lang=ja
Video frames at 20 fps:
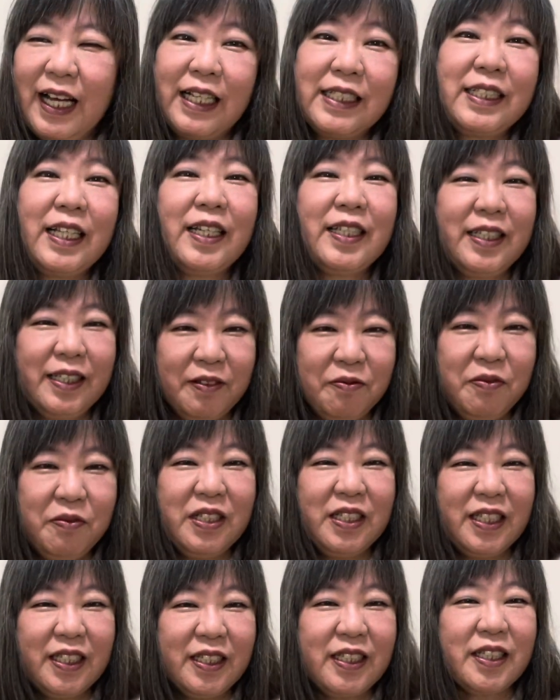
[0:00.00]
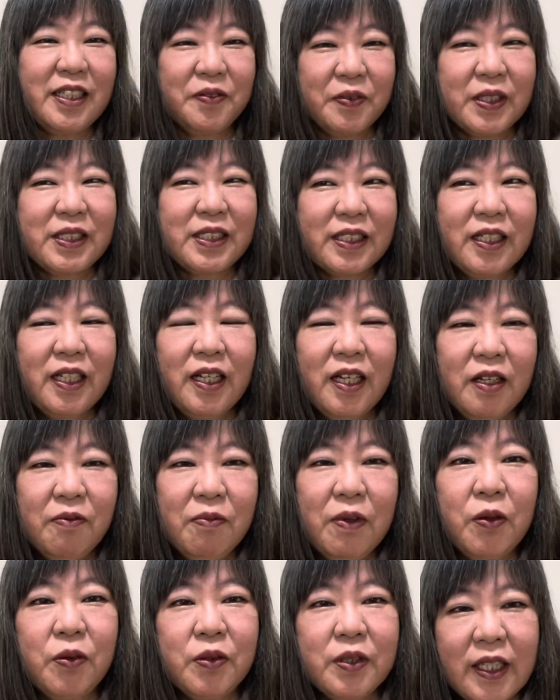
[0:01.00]
朝日見に行ってきます。
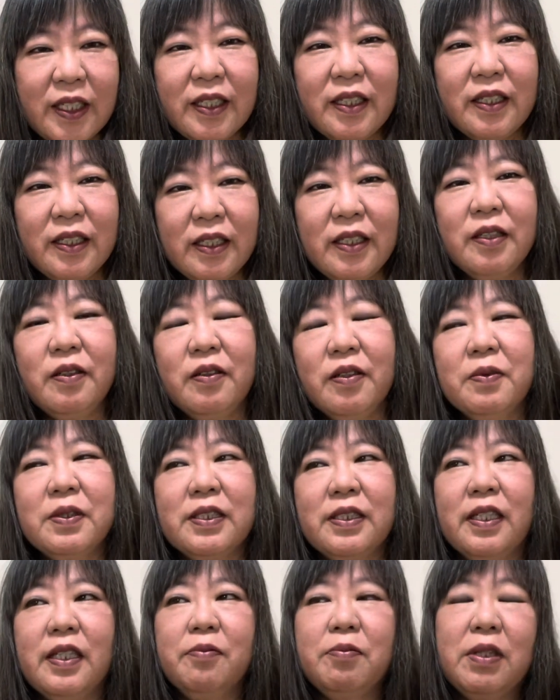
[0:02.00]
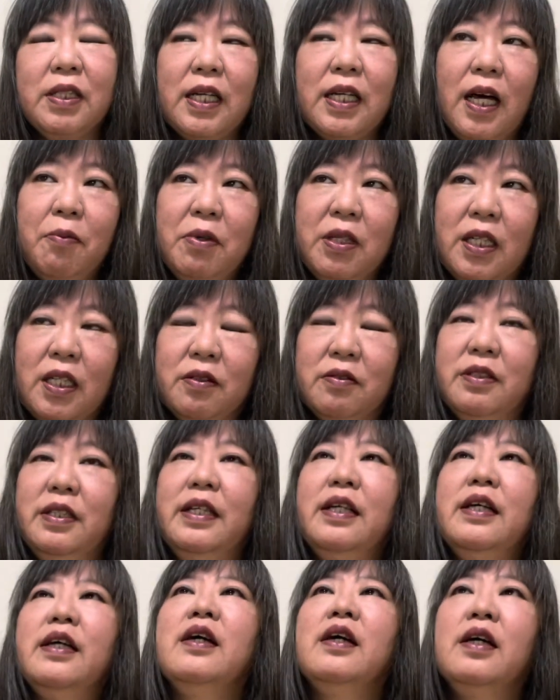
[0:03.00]
まあ、お天気によりますね。まだ雨なの
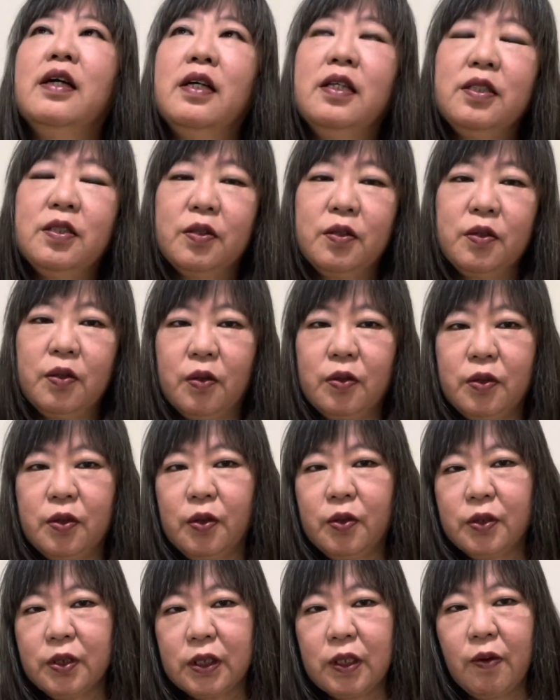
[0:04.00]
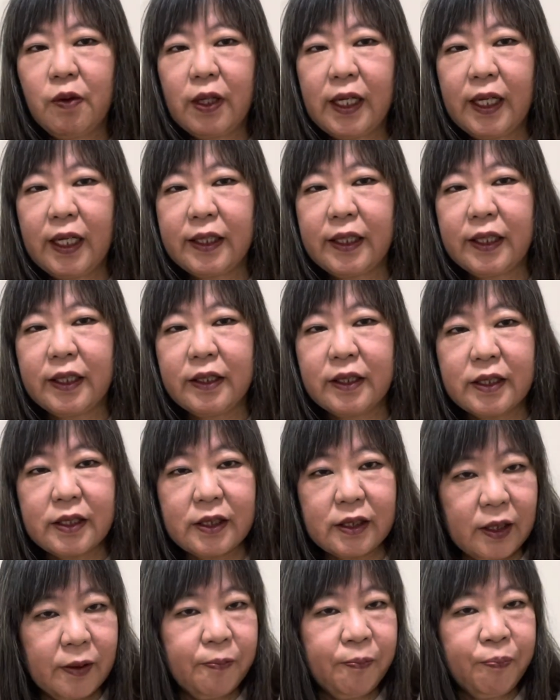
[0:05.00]
で、ちょっと様子がわからないんです
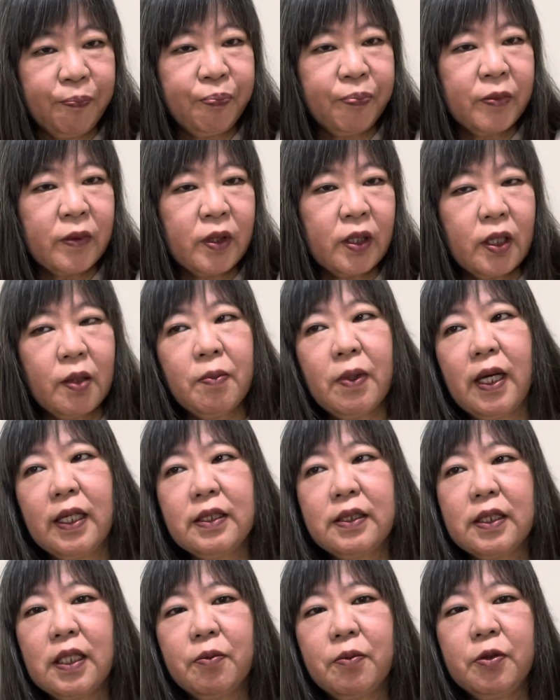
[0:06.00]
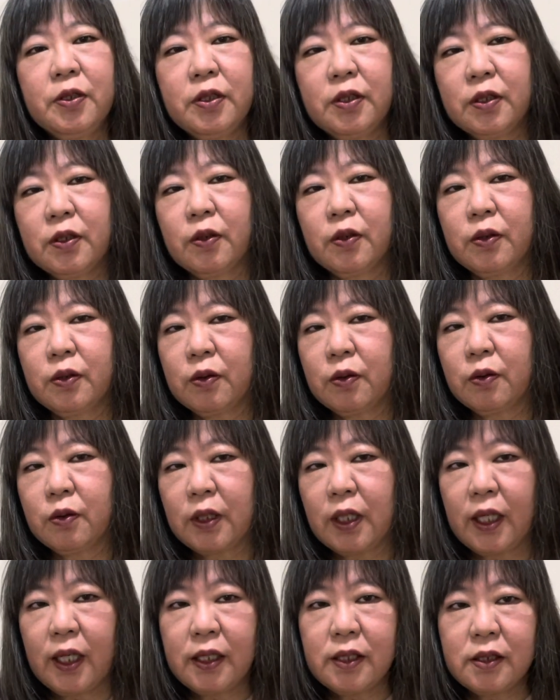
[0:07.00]
が、まあ、明日も一応動
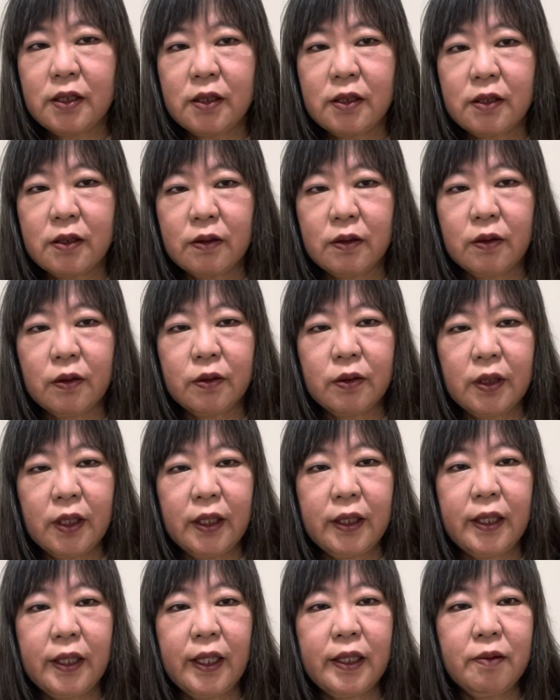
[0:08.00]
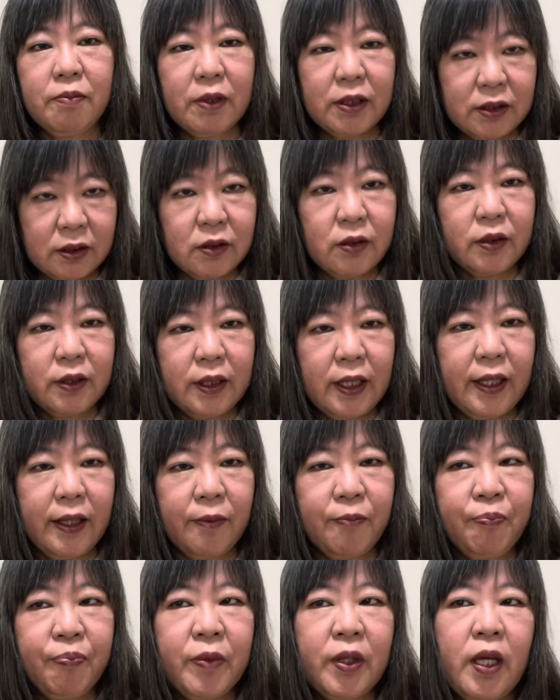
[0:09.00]
画配信する予定でいますので、
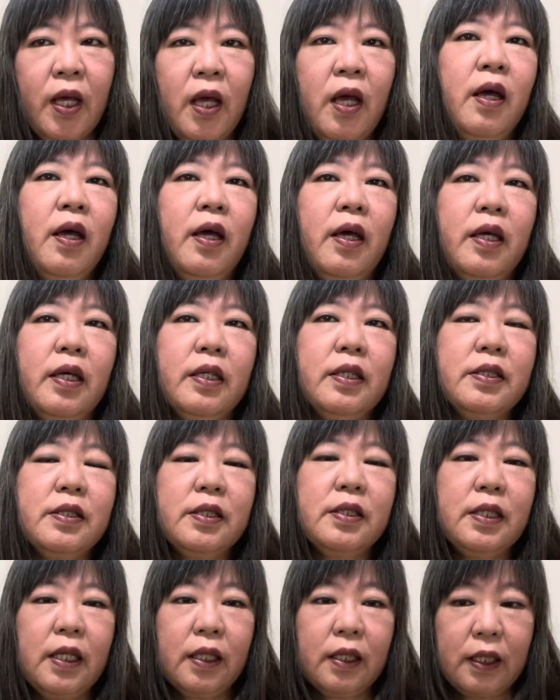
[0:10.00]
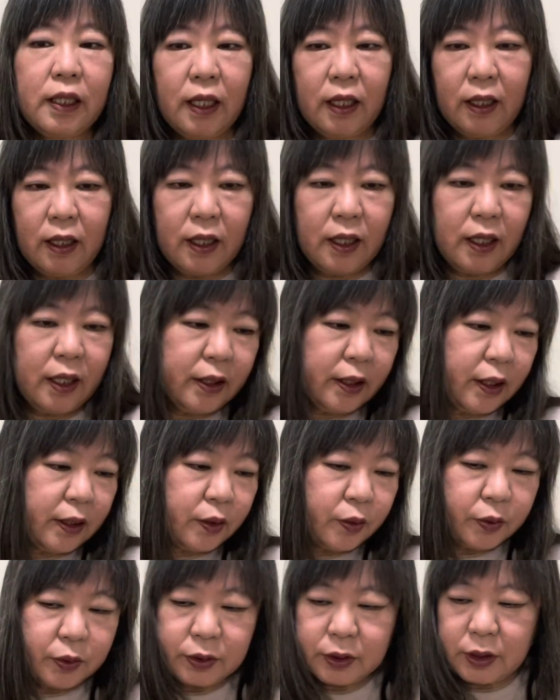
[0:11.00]
1年間ありが
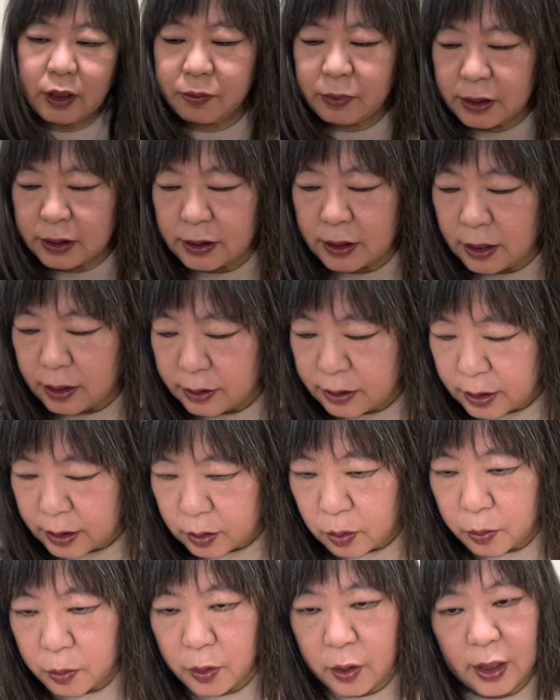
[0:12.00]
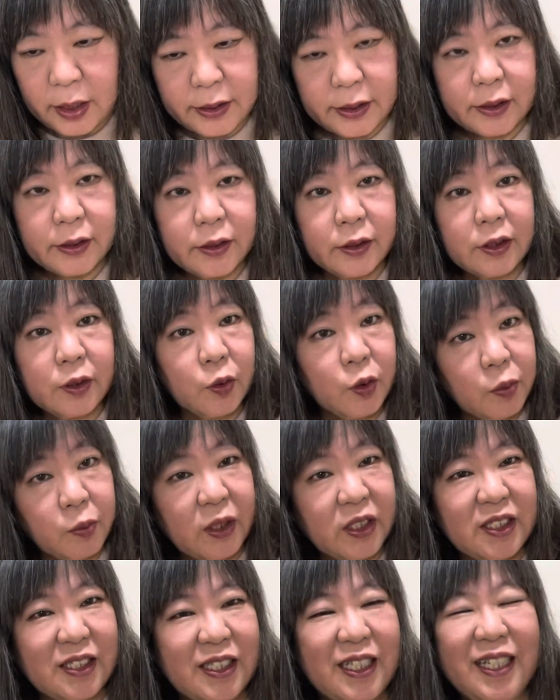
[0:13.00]
とうございました。猫も挨拶しております。